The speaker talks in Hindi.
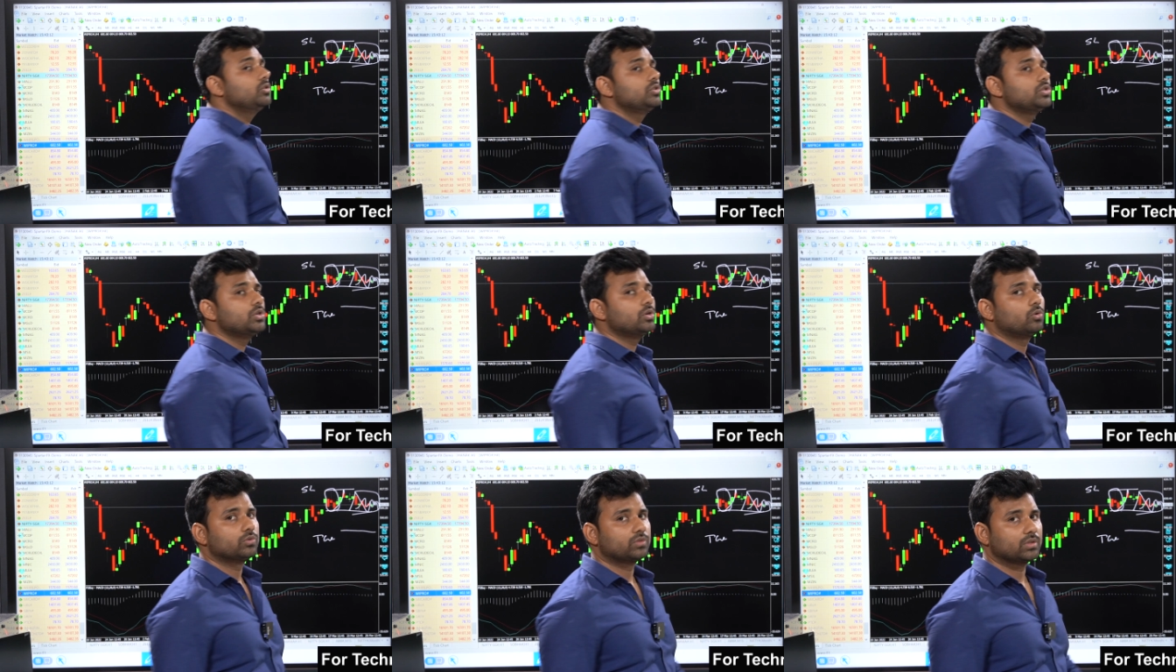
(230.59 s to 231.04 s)

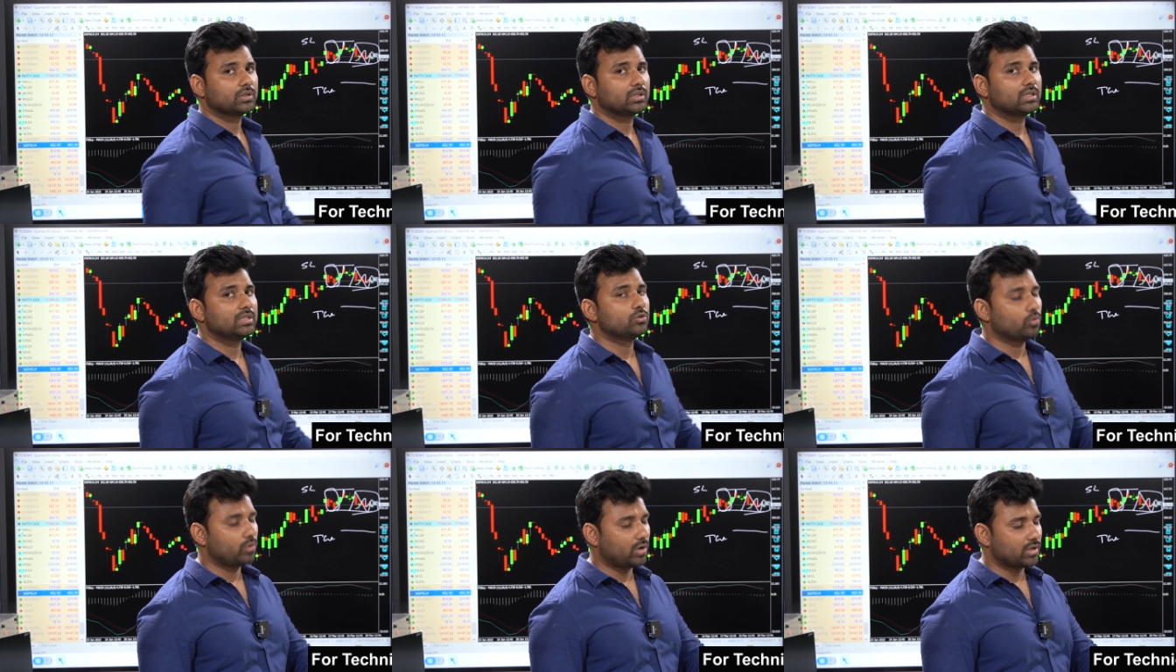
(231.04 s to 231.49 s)
जीरो हो सकती
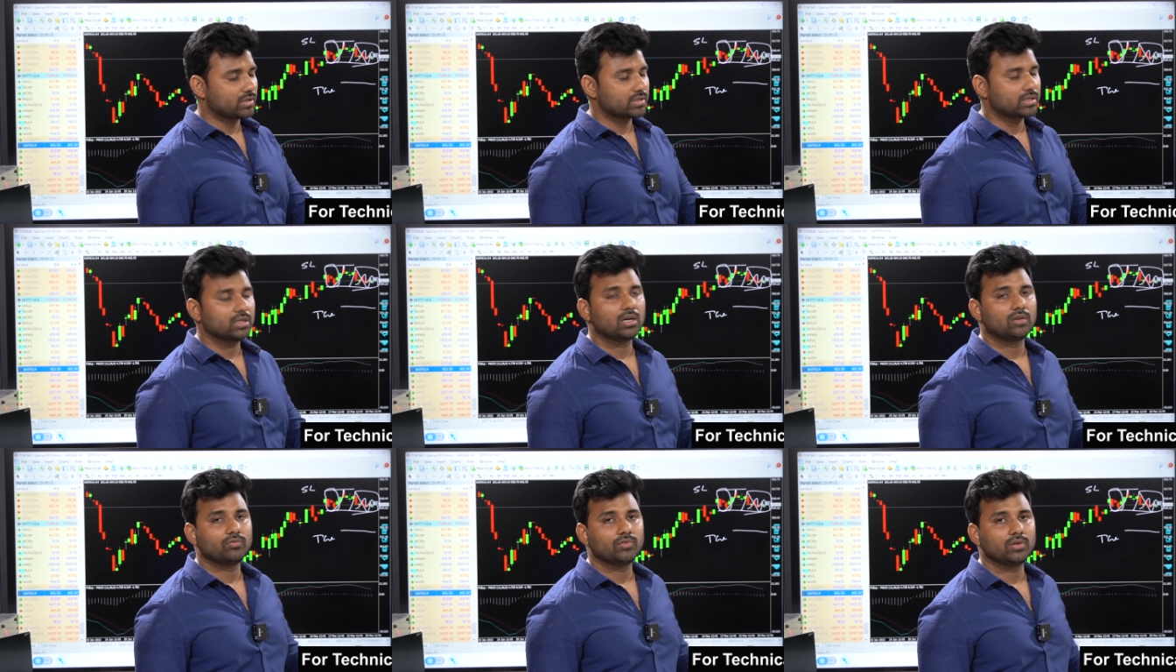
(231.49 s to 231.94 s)
है जो
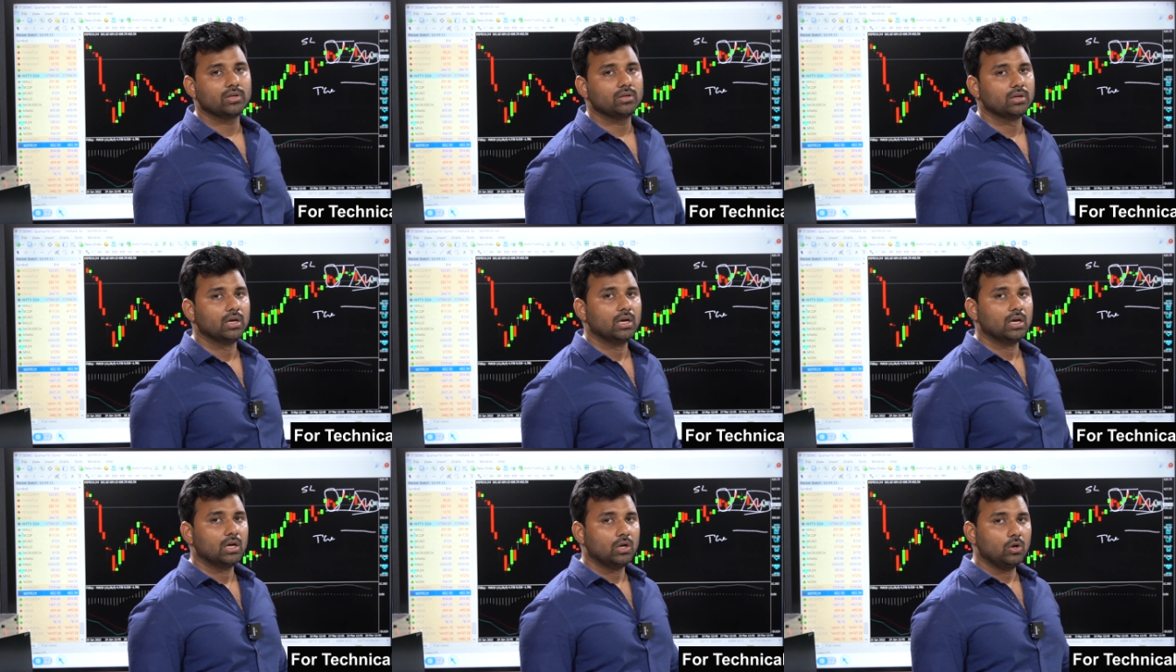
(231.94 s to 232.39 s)
आजकल काफ़ी
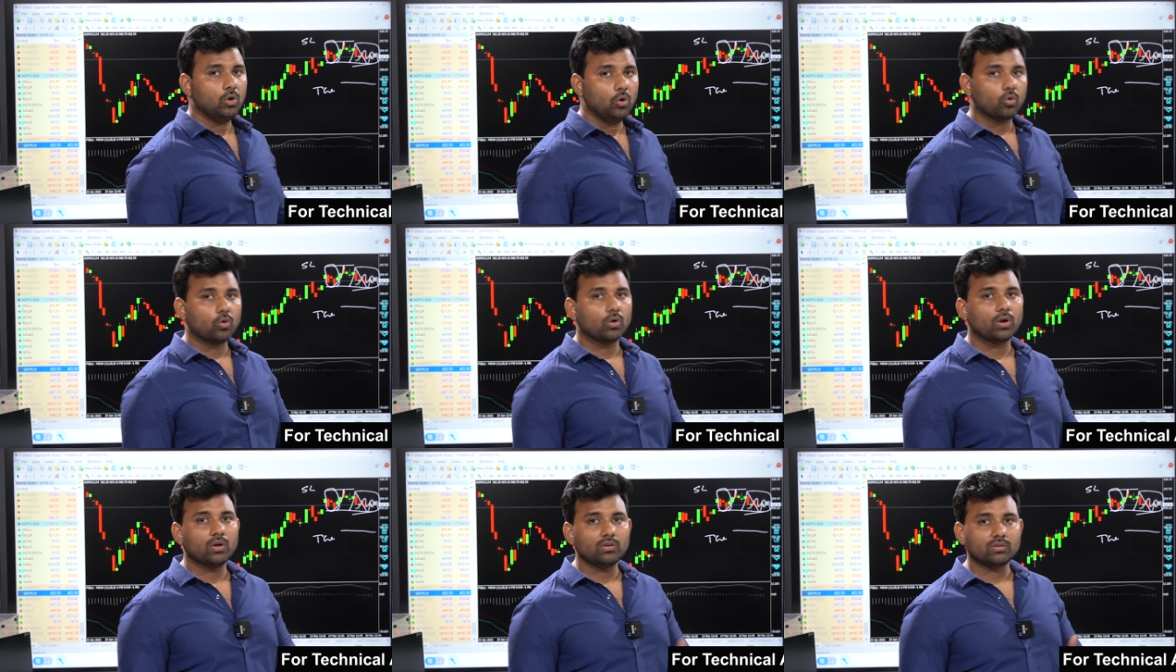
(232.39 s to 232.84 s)

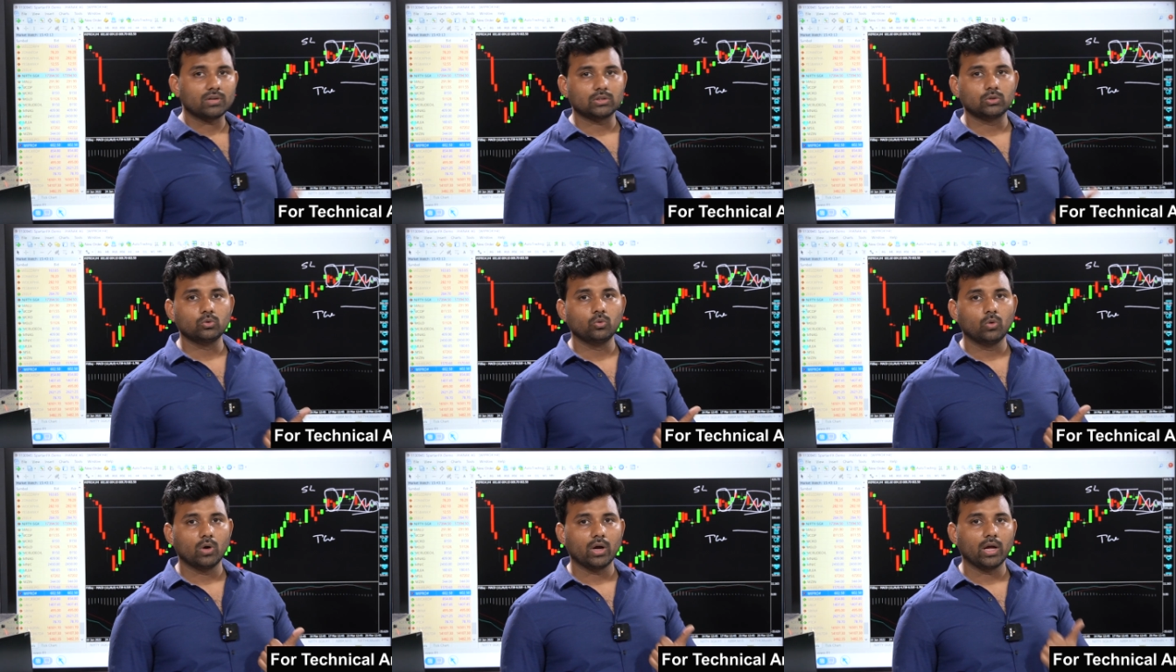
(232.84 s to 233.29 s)
लोगों के साथ
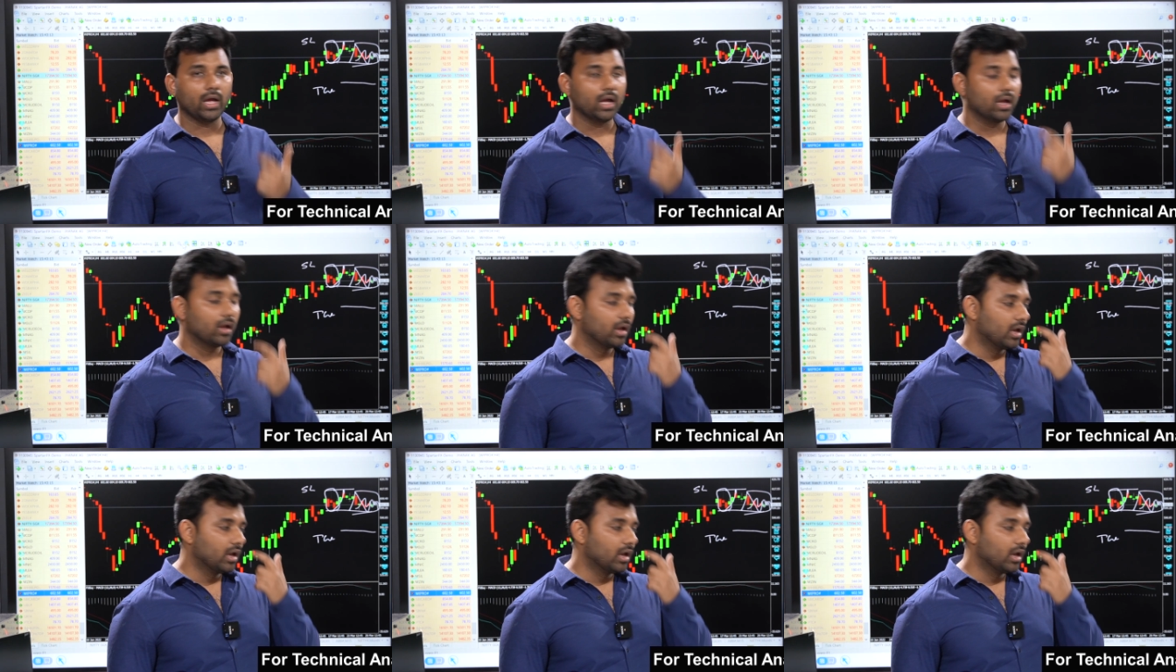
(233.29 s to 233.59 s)
हुआ है